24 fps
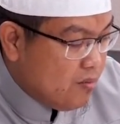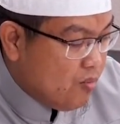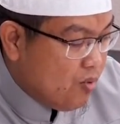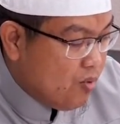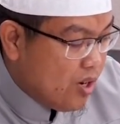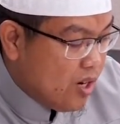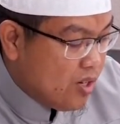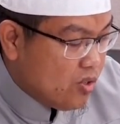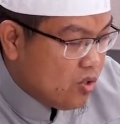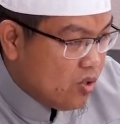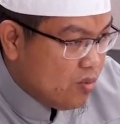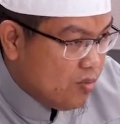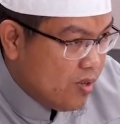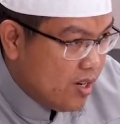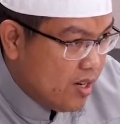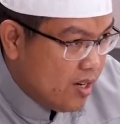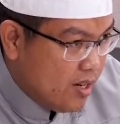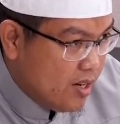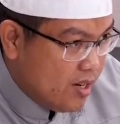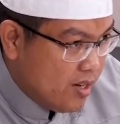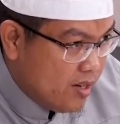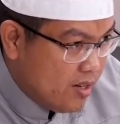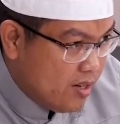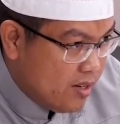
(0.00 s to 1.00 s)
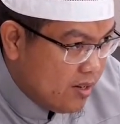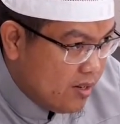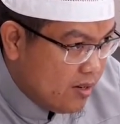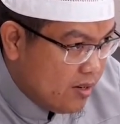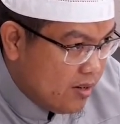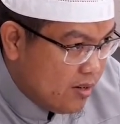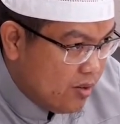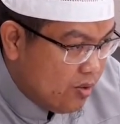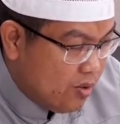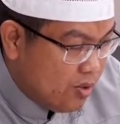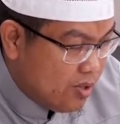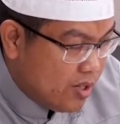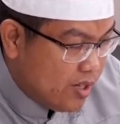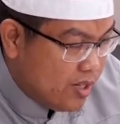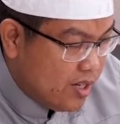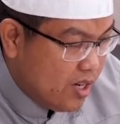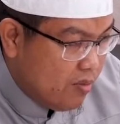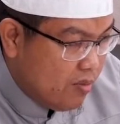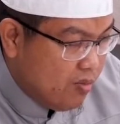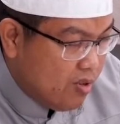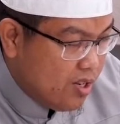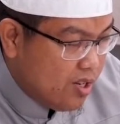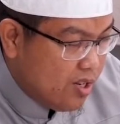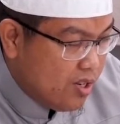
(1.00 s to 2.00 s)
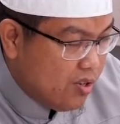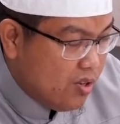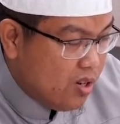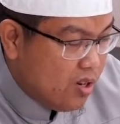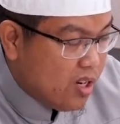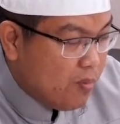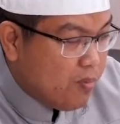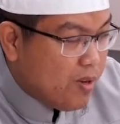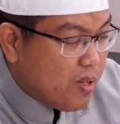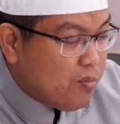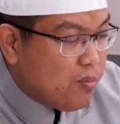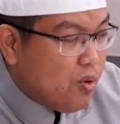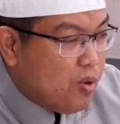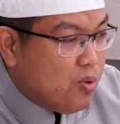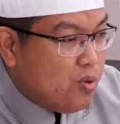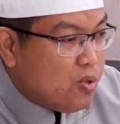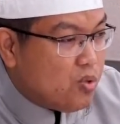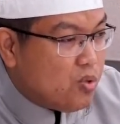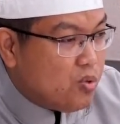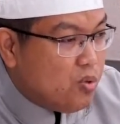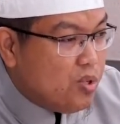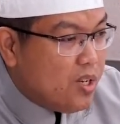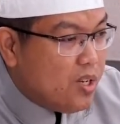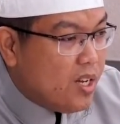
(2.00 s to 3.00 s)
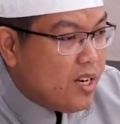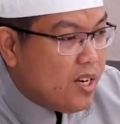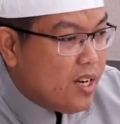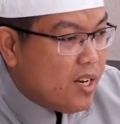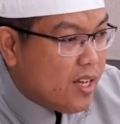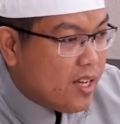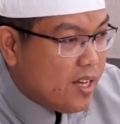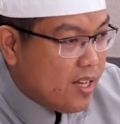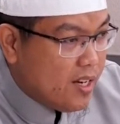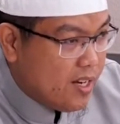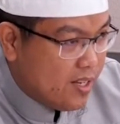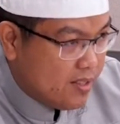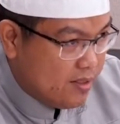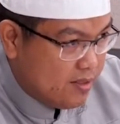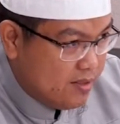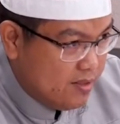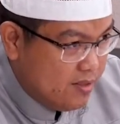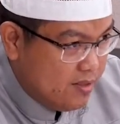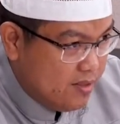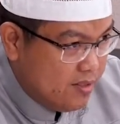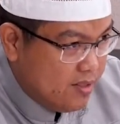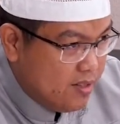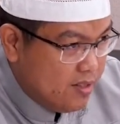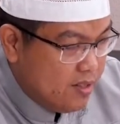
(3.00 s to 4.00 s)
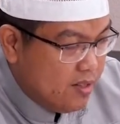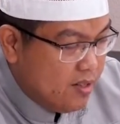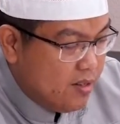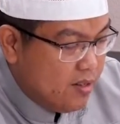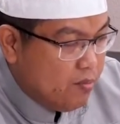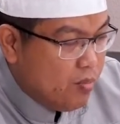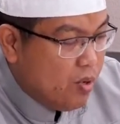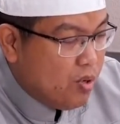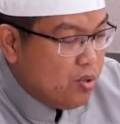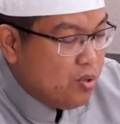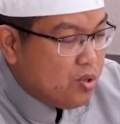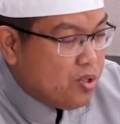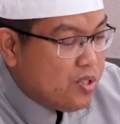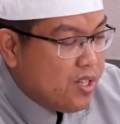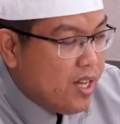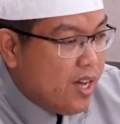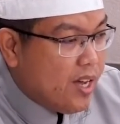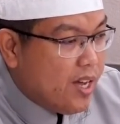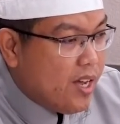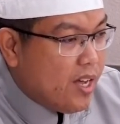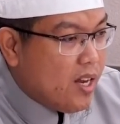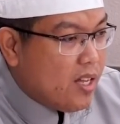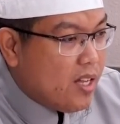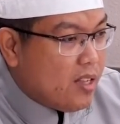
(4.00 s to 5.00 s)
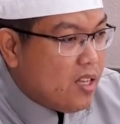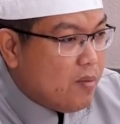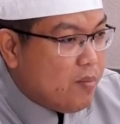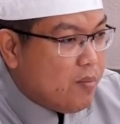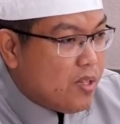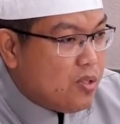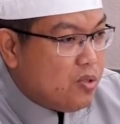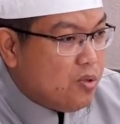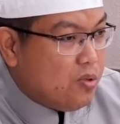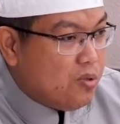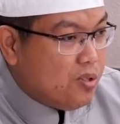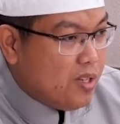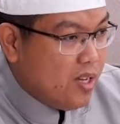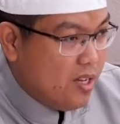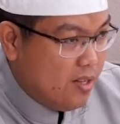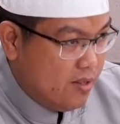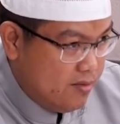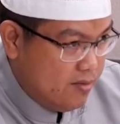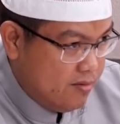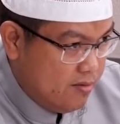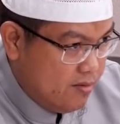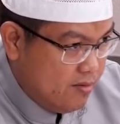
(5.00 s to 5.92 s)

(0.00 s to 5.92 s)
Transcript: Bukan cuma dosa diampuni jadi nol, dapat bonus dunia dan akhirat. Bonus di akhirat dapat surga.